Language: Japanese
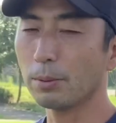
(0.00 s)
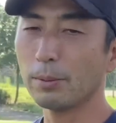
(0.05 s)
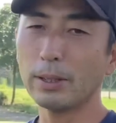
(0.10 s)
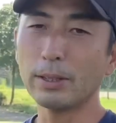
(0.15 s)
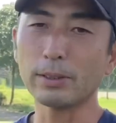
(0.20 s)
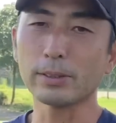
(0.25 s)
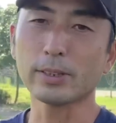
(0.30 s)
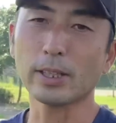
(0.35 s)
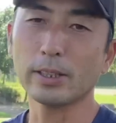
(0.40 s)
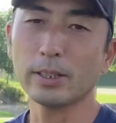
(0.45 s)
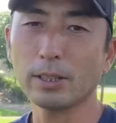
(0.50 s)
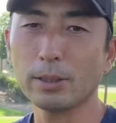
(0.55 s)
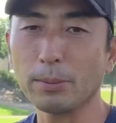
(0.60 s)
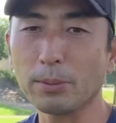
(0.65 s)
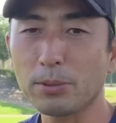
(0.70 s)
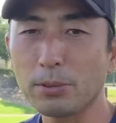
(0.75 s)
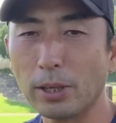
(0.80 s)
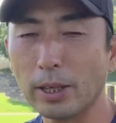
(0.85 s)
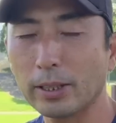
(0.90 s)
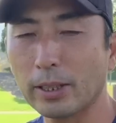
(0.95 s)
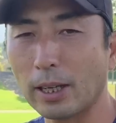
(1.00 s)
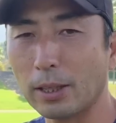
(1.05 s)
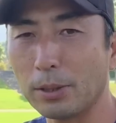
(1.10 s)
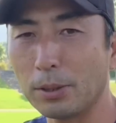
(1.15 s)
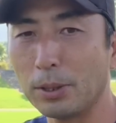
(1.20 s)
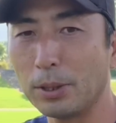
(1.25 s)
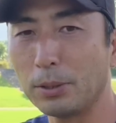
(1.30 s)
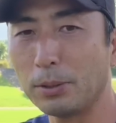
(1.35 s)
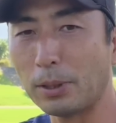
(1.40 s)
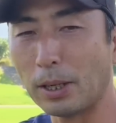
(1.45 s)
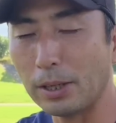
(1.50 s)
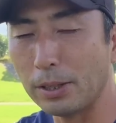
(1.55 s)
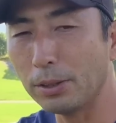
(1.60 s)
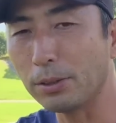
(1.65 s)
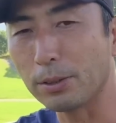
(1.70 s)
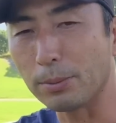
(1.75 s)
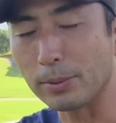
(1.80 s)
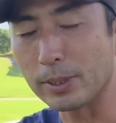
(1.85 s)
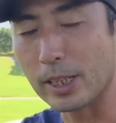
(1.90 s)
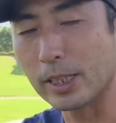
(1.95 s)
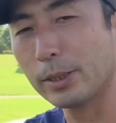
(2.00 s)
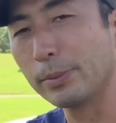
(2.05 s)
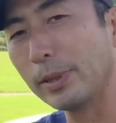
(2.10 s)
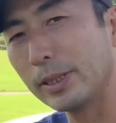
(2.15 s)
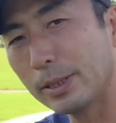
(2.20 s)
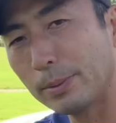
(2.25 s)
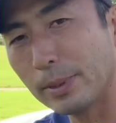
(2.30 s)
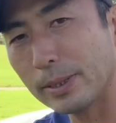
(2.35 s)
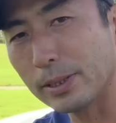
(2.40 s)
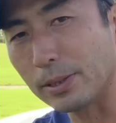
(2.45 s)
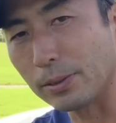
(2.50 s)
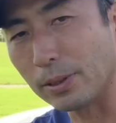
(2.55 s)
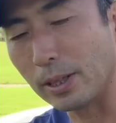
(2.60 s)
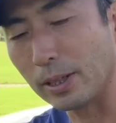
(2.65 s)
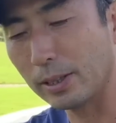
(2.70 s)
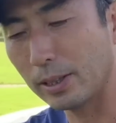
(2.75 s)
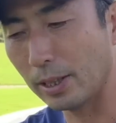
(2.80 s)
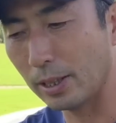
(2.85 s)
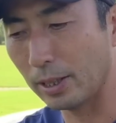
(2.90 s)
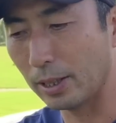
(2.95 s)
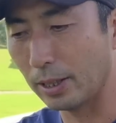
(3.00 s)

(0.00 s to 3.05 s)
でのチャンネルでもこうやって悪い動きも説明してますよね。で、